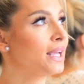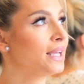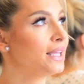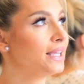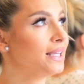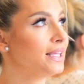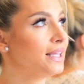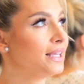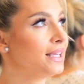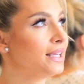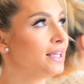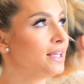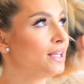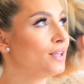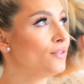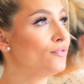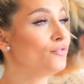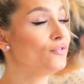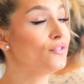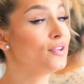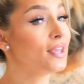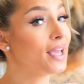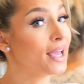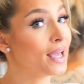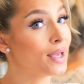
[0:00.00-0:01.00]
I
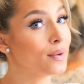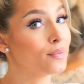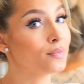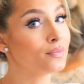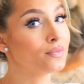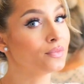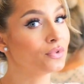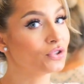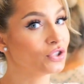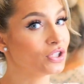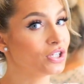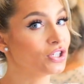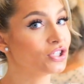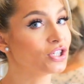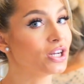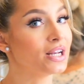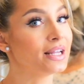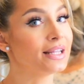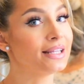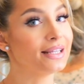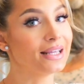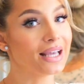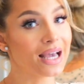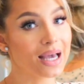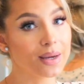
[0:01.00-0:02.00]
wiem, że
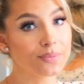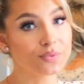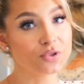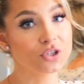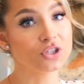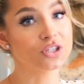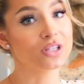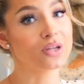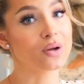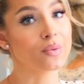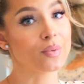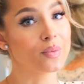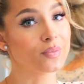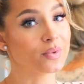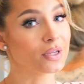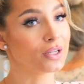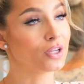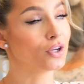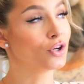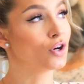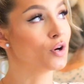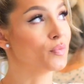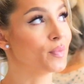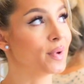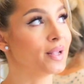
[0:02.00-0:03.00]
jeżeli ja przeczytałabym
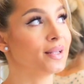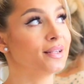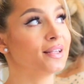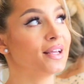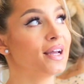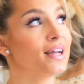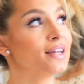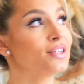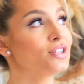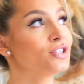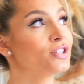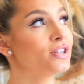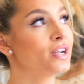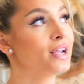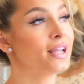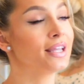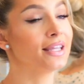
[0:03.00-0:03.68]
taki komentarz,